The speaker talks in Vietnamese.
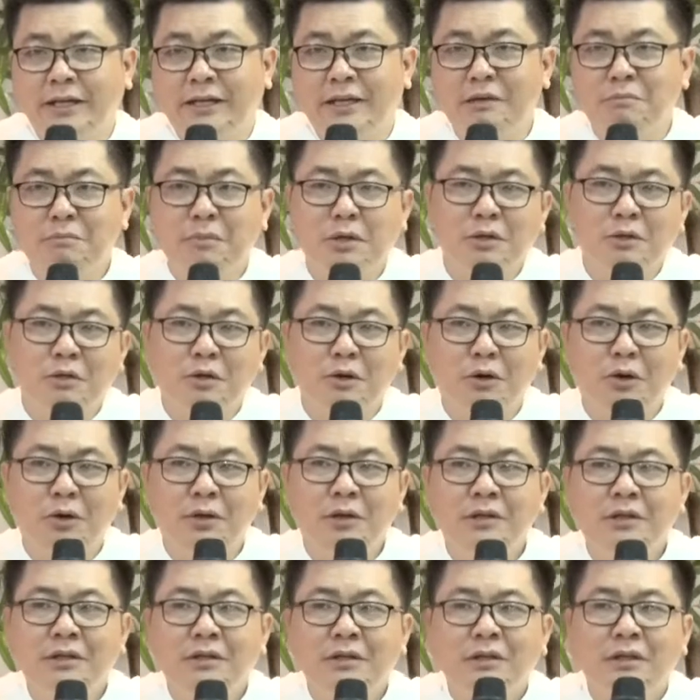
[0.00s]
kinh mân
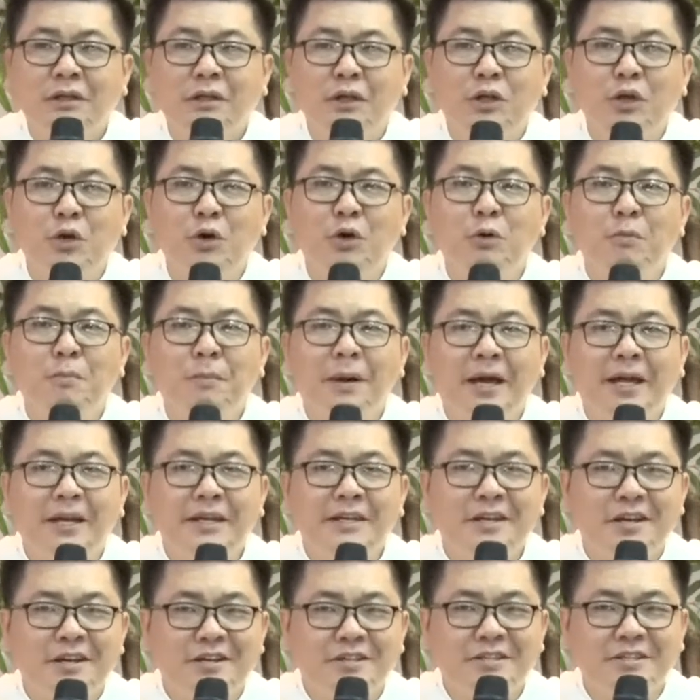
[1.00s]
côi yêu
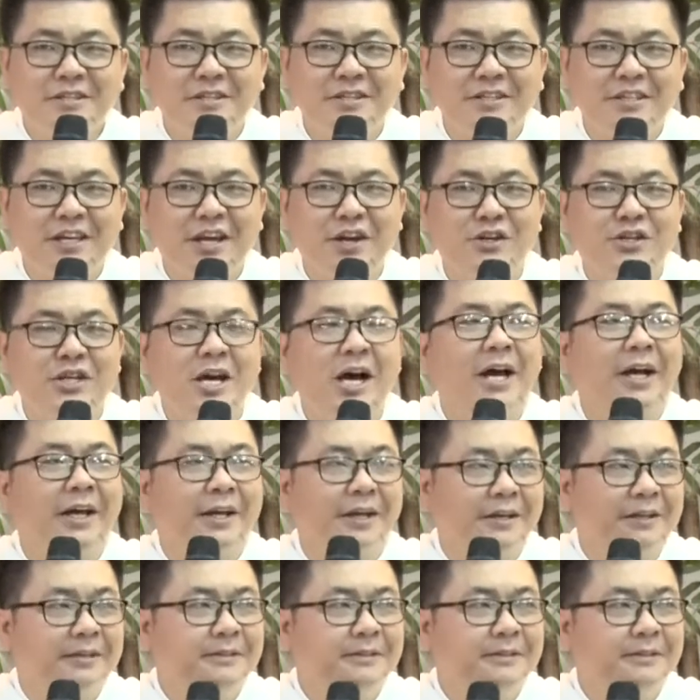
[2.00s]
mến những sự trên trời